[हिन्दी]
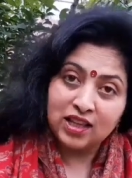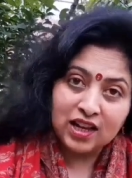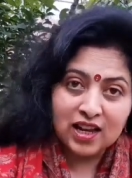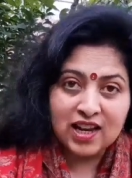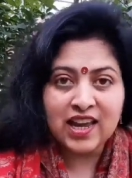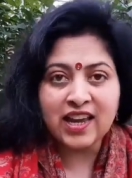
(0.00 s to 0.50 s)

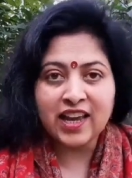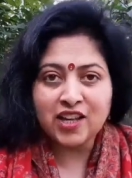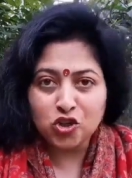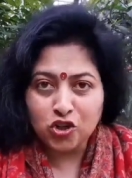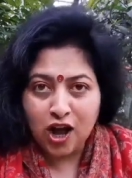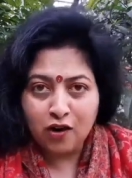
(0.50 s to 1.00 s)
दिल्ली
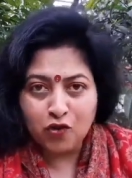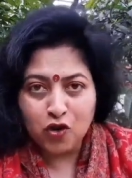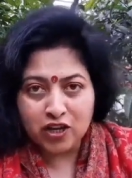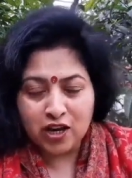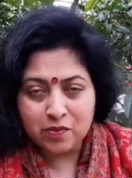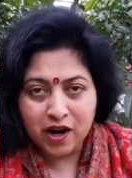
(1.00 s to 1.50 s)
के
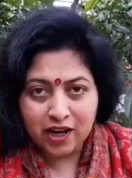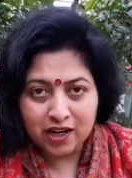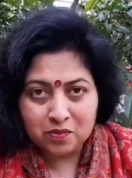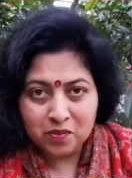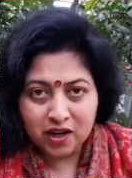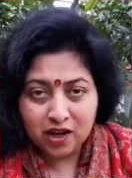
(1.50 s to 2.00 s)
चुनावों के
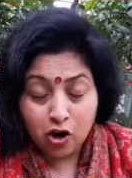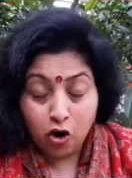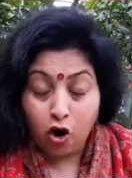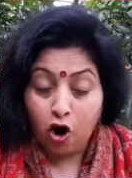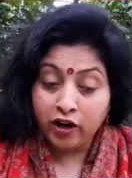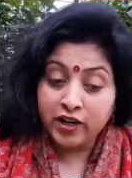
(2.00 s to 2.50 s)
बारे में
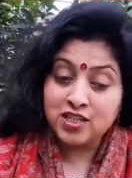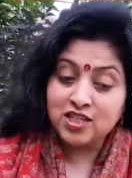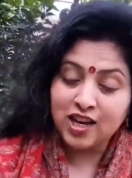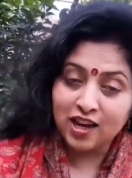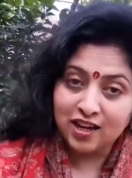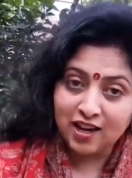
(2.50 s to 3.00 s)
और
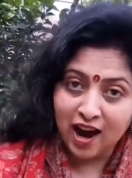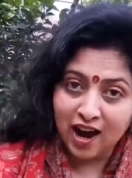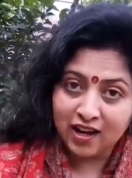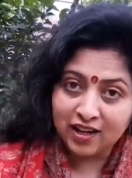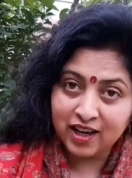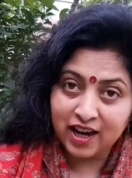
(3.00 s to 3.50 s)
इस
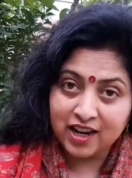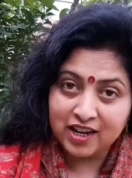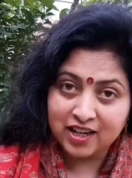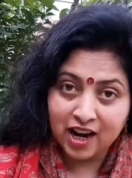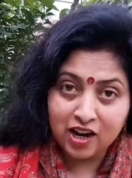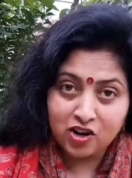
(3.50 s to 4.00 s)
सरकार
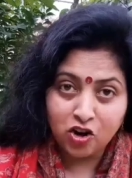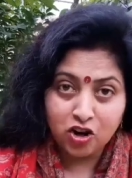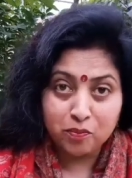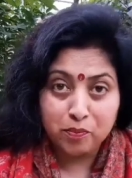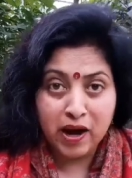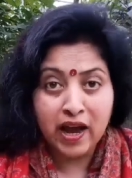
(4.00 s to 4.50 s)
के डर
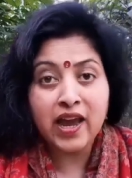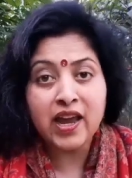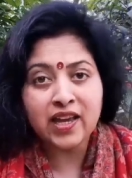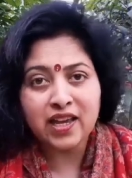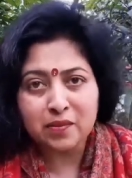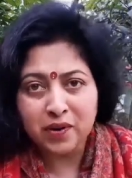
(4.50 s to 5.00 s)
और
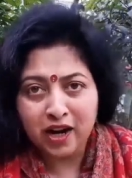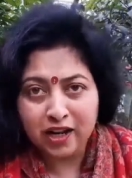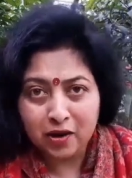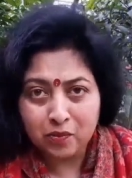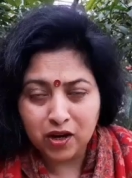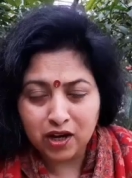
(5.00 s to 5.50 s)
भय के
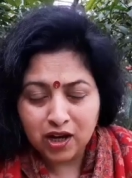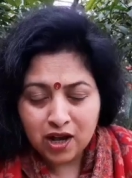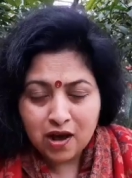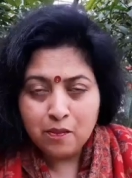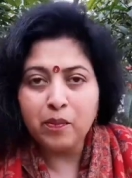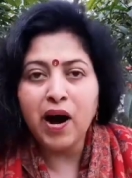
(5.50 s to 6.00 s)
बारे में
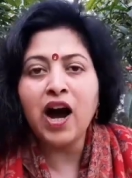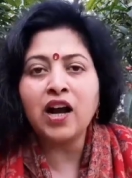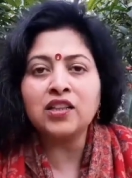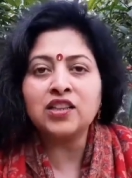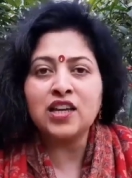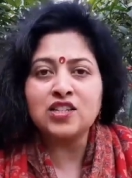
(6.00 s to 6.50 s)

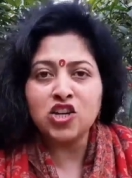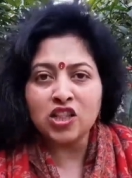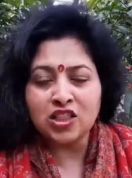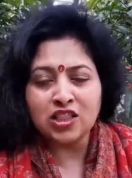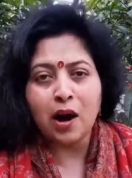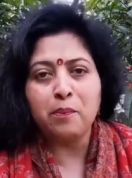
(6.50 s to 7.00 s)
भारतीय
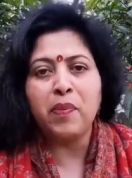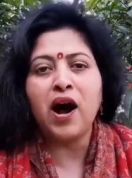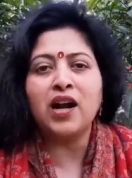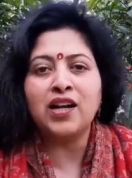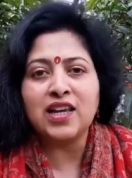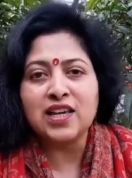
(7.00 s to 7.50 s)
जनता
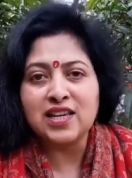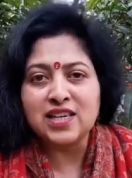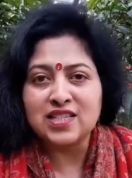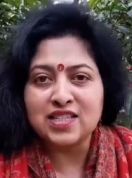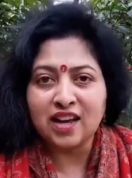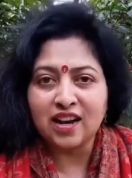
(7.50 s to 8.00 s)
पार्टी
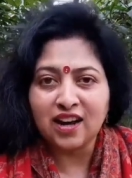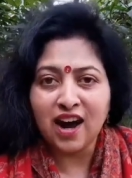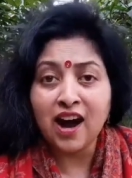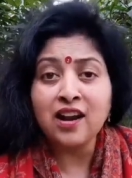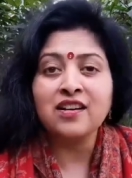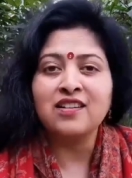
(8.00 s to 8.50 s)
की
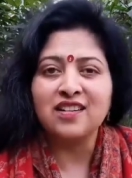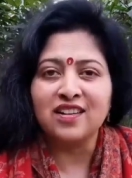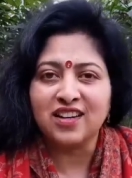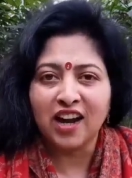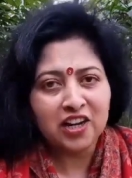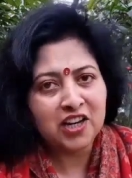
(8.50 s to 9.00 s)
सरकार
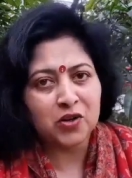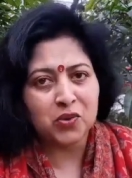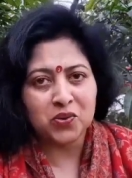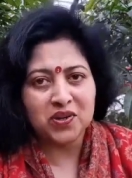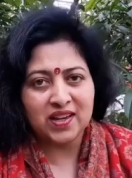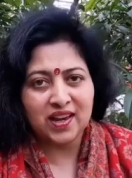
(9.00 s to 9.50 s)
डरी
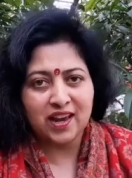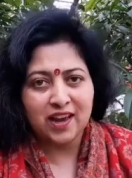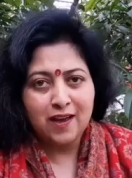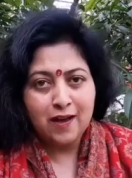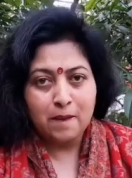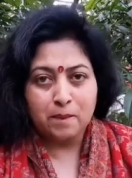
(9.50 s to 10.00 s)
हुई है
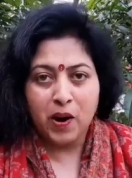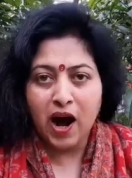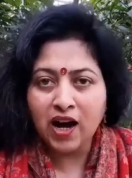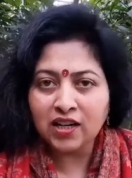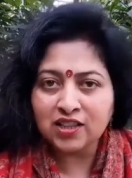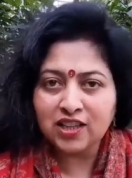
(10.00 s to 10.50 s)

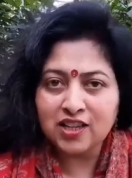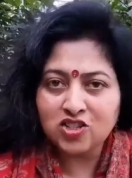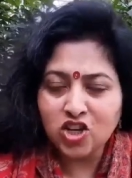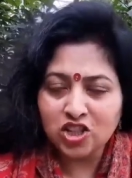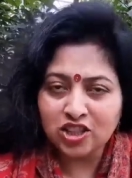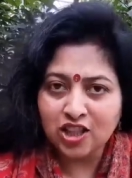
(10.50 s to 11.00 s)

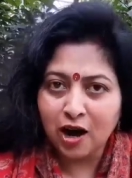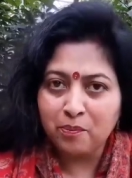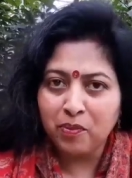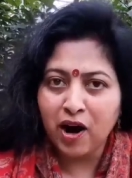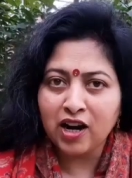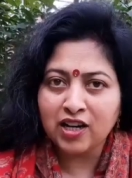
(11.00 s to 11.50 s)
भारतीय
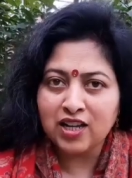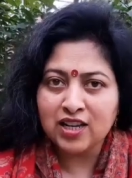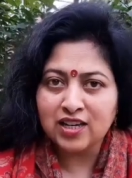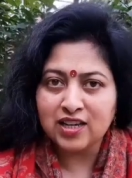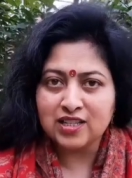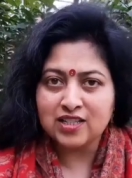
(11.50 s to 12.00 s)
जनता
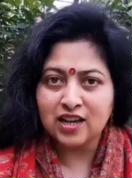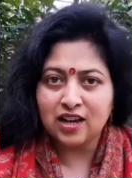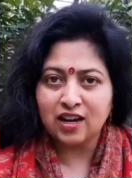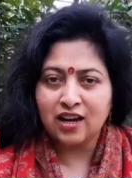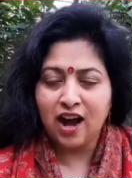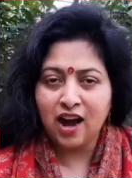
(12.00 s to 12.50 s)
पार्टी की
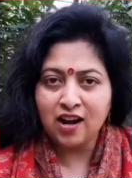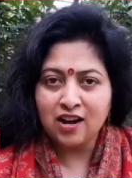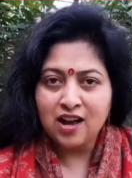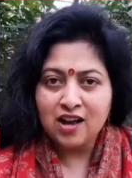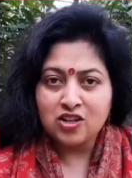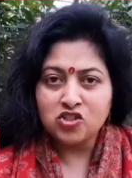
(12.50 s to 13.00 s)
सरकार